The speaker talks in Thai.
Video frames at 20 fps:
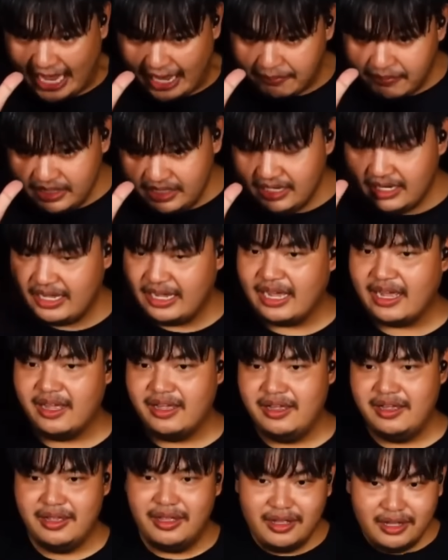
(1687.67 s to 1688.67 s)
ยอ่ะฝ่ามือเลย
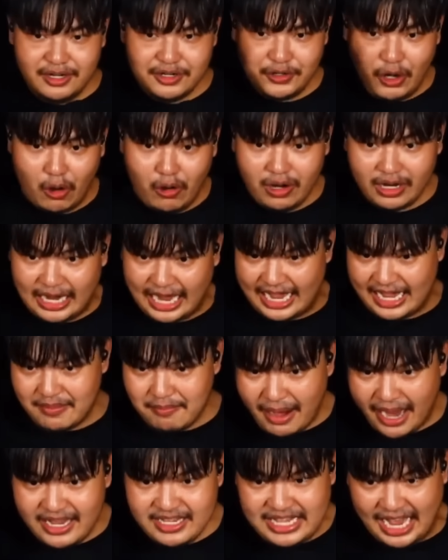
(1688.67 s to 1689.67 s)
อ่ะน่อง
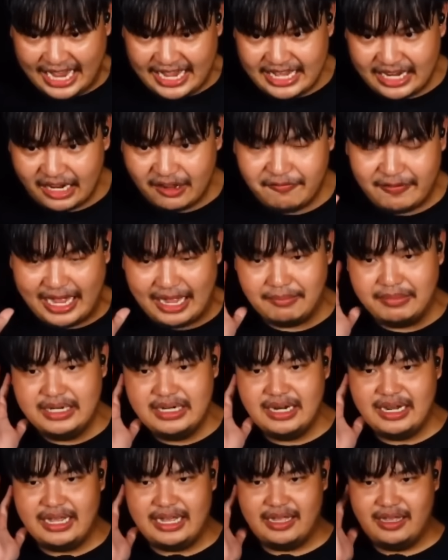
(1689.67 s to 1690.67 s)
ไก่แม่งใหญ่อย่างกับฝ่า
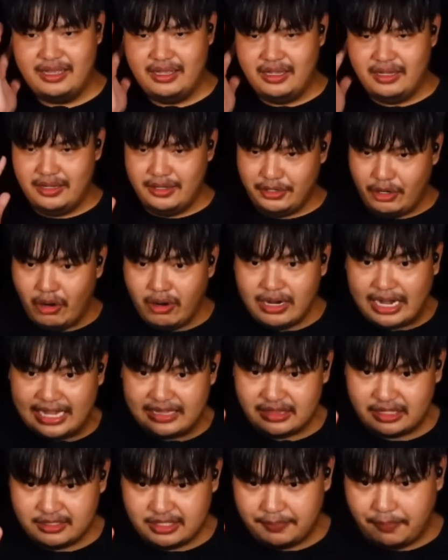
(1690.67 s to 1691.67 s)
มือเลยอ่ะน่อง
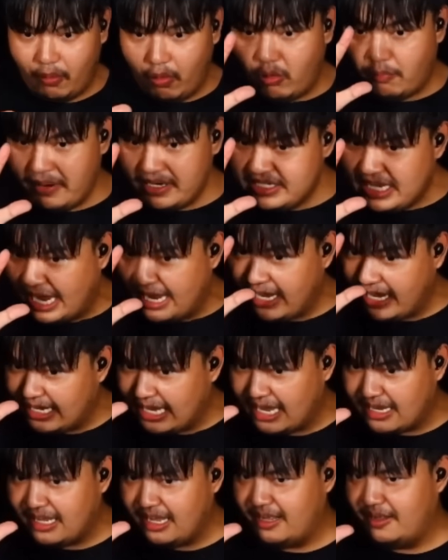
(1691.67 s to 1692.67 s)
ไก่ติดสะโพกแม่งใหญ่
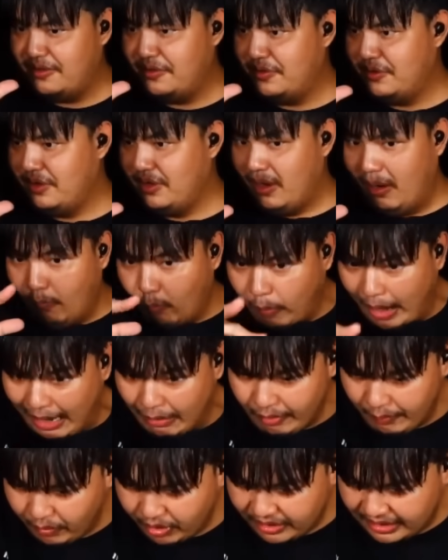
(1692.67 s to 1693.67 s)
ขนาดเนี้ย
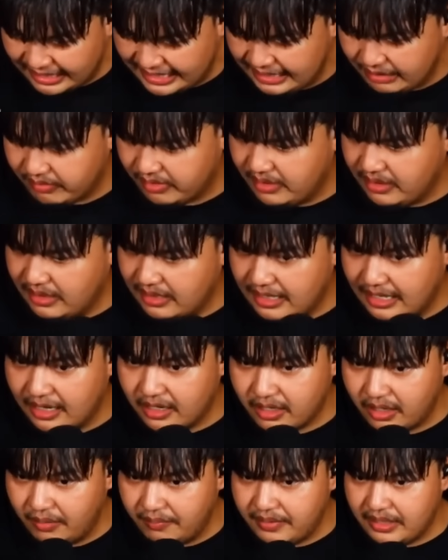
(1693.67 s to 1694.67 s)
วางไว้บนข้าว
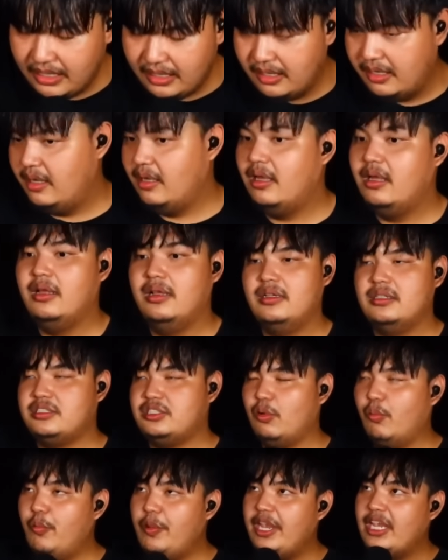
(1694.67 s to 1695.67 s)
แล้วก็มี
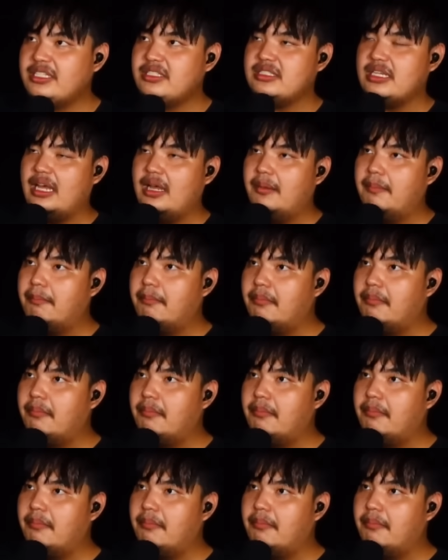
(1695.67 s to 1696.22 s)
สวิส